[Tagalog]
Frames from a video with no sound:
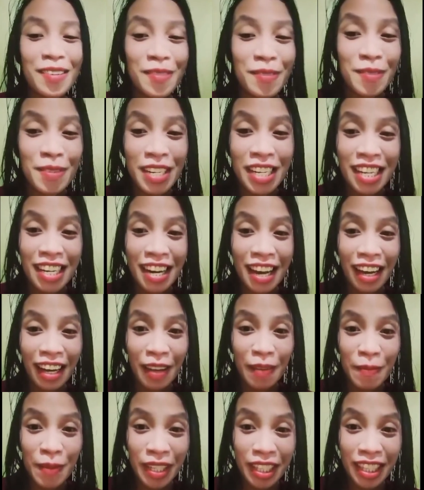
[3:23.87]
Uli na
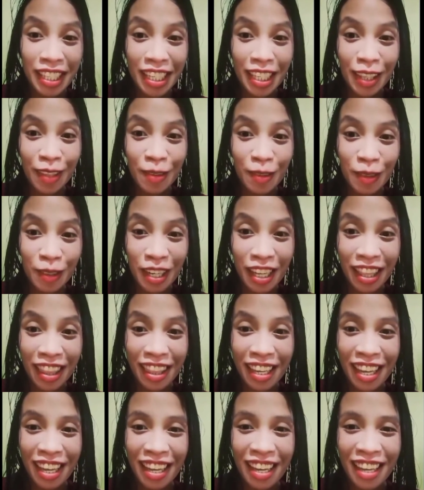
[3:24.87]
kayo mag-tiktok na
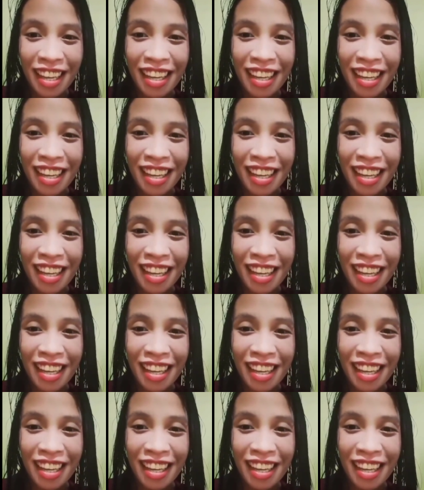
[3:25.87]
ta.